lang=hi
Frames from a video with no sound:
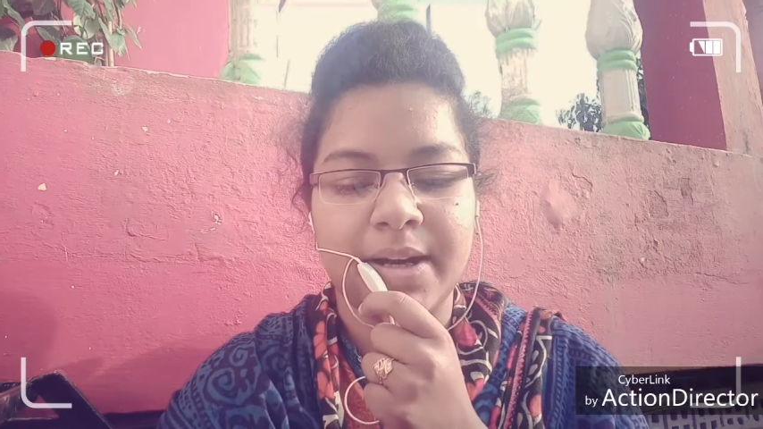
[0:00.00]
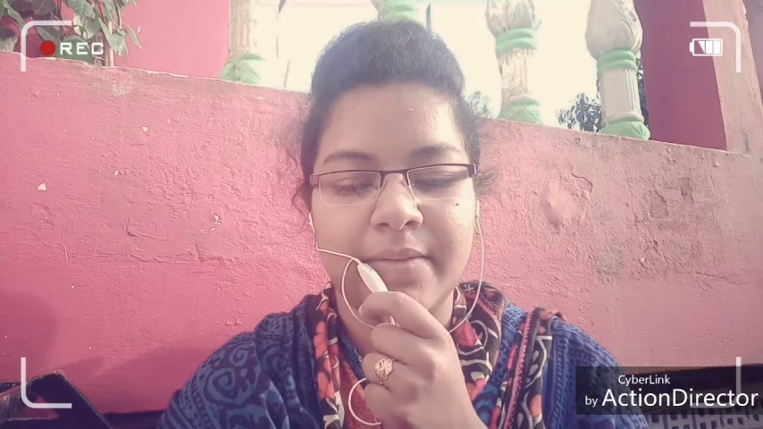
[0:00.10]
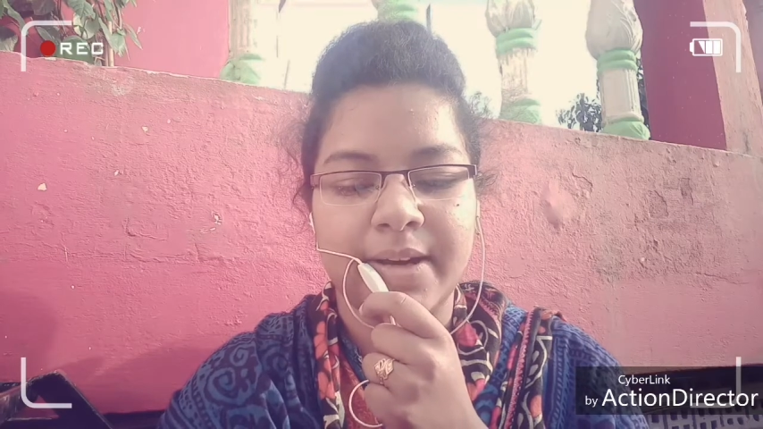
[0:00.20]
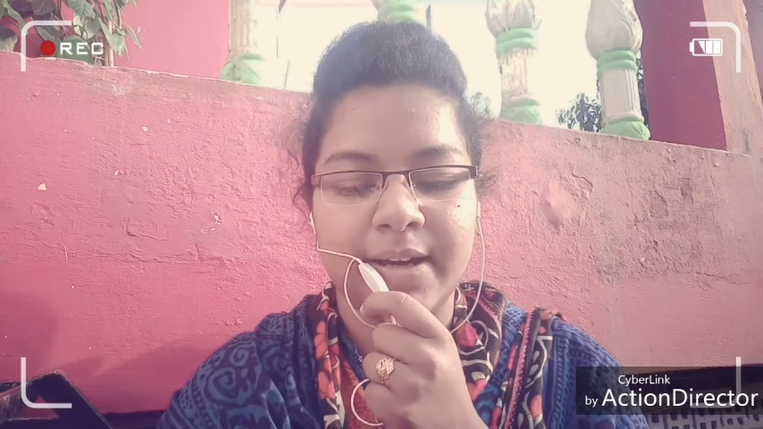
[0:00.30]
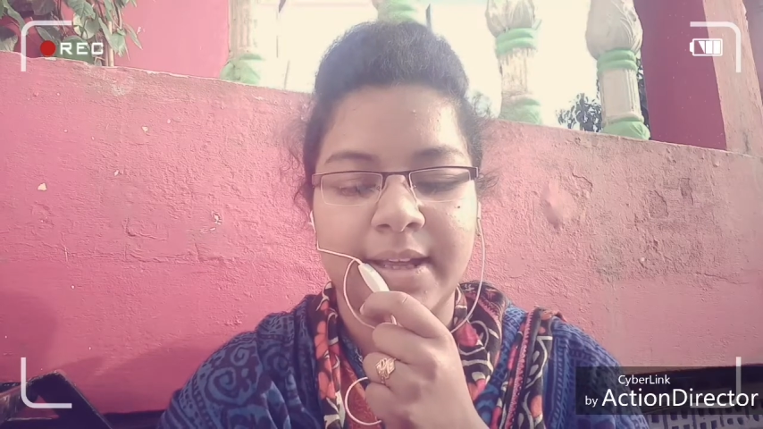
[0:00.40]

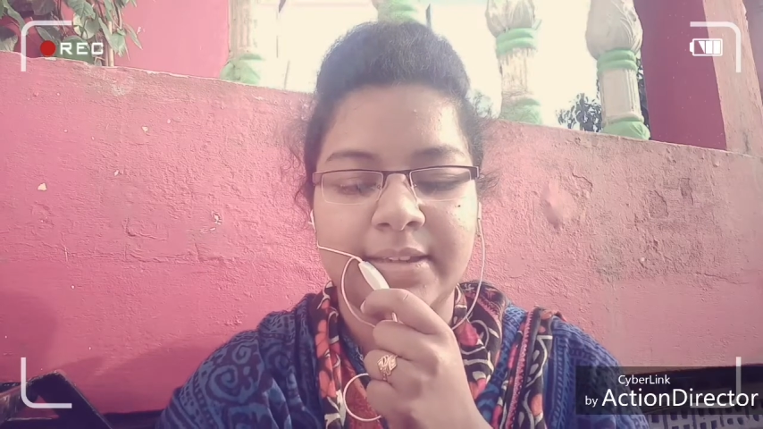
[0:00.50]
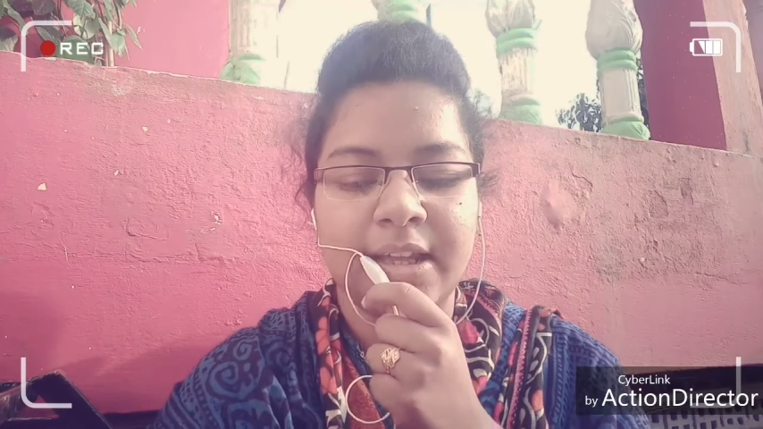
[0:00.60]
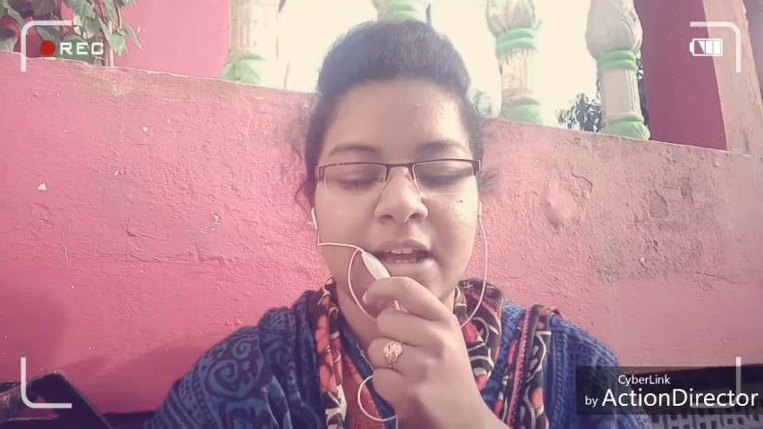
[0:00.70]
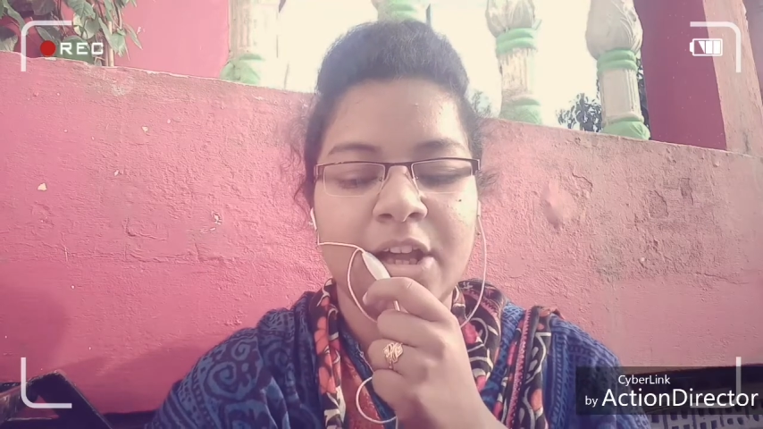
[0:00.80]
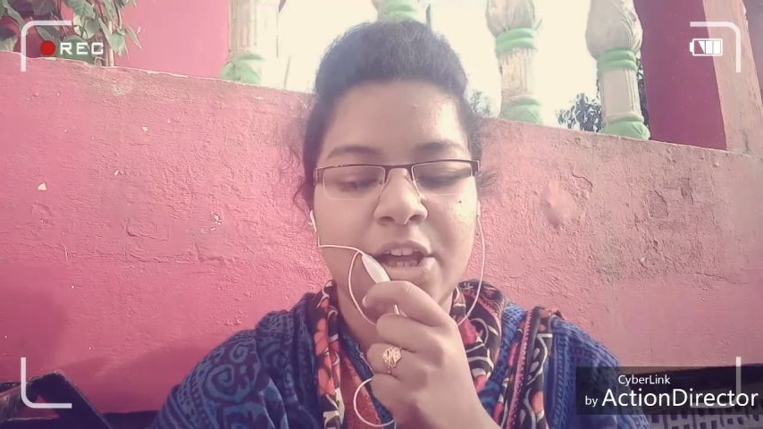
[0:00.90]
बड़े बड़े
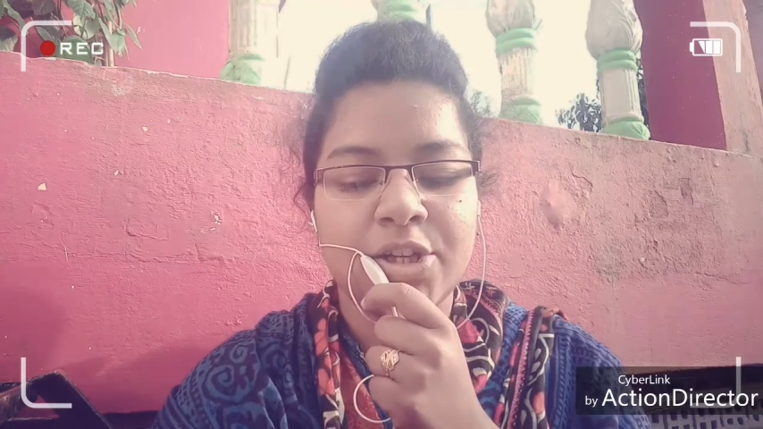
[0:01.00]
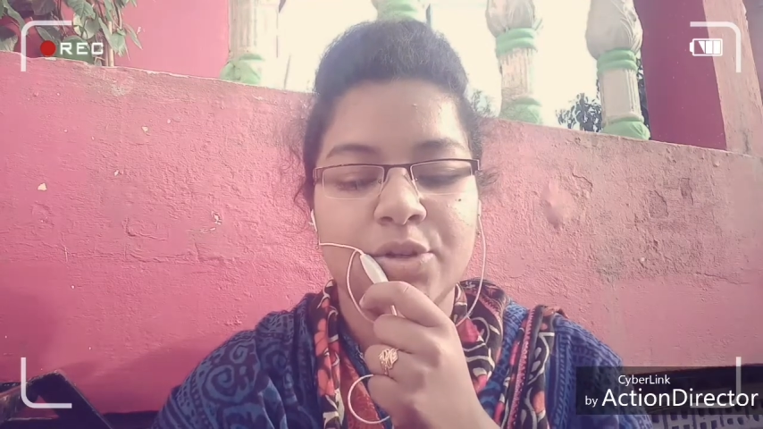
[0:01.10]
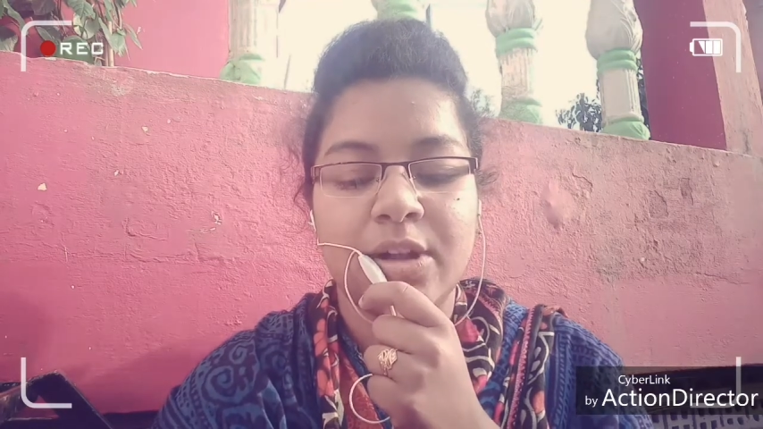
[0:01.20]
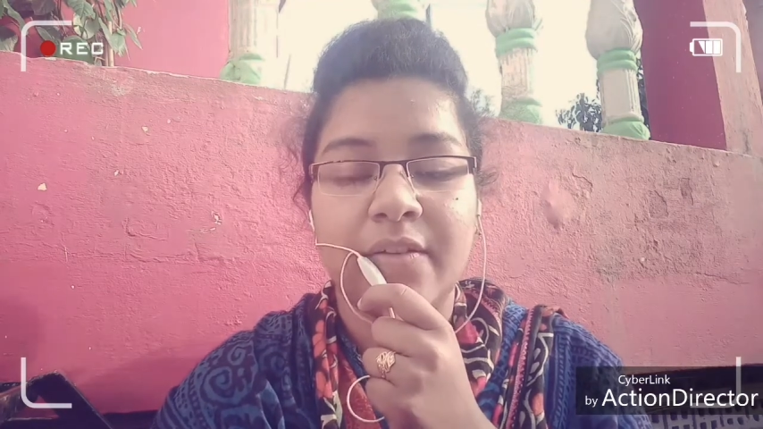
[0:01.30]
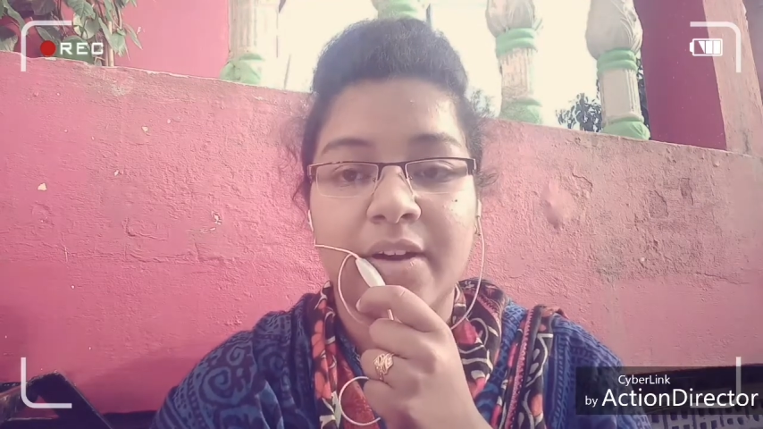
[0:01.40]
नेता
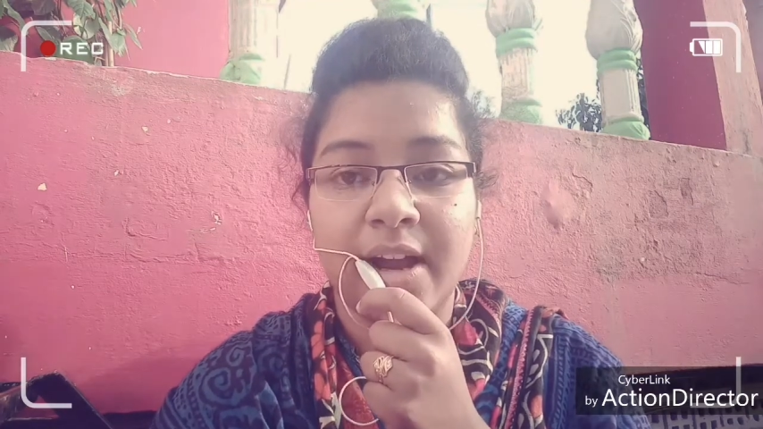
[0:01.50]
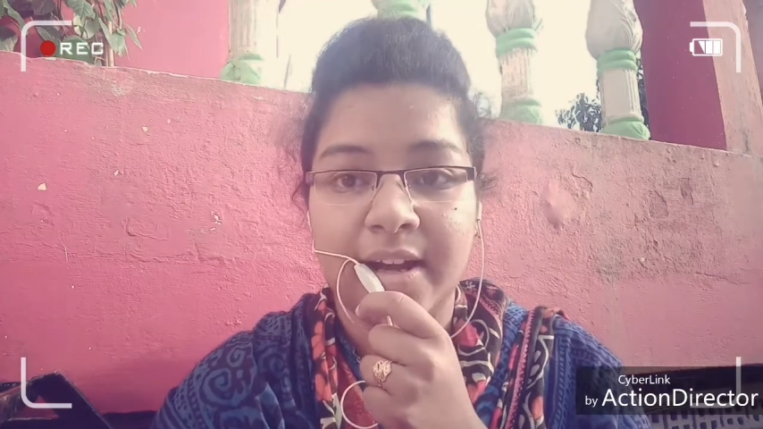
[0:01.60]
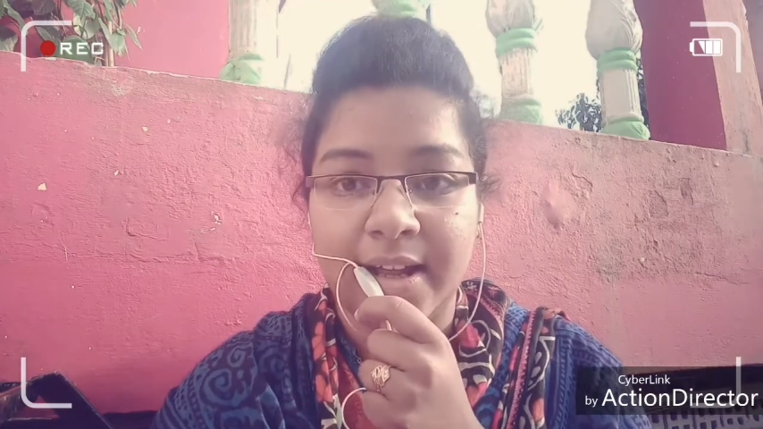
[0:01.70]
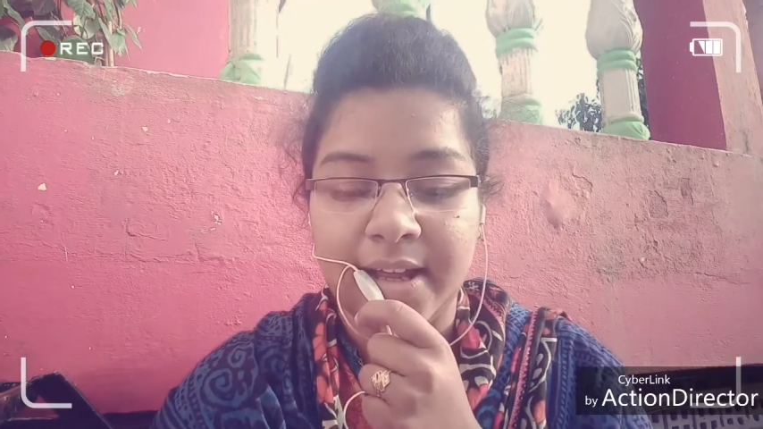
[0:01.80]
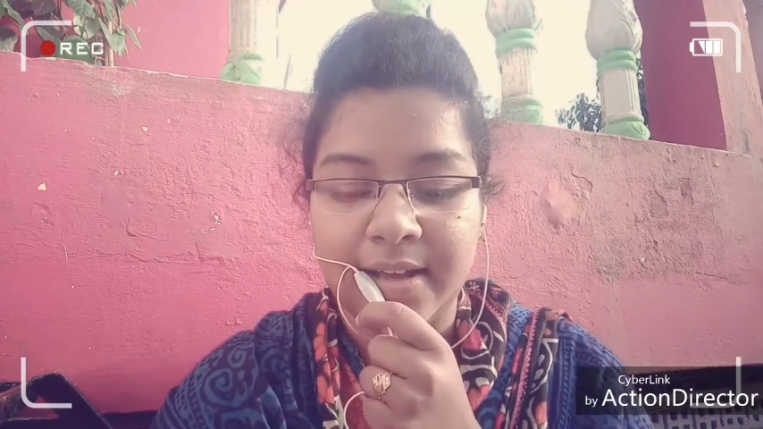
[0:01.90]
चुनाव
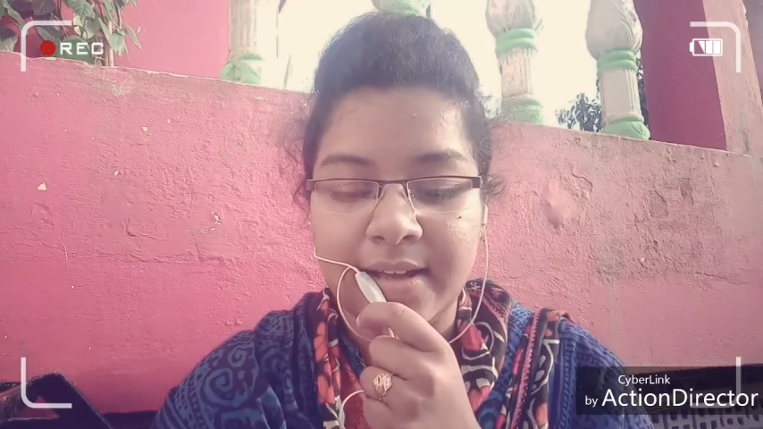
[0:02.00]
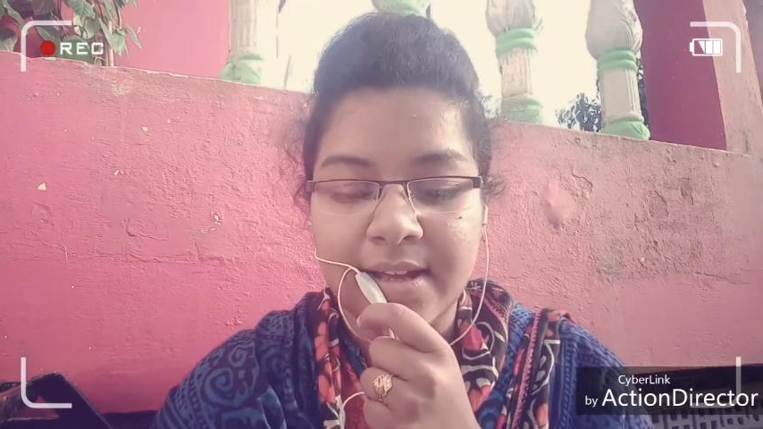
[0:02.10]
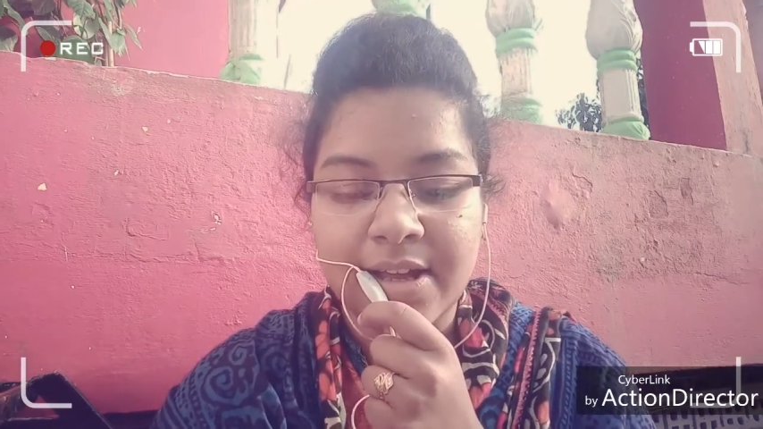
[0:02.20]
हार गए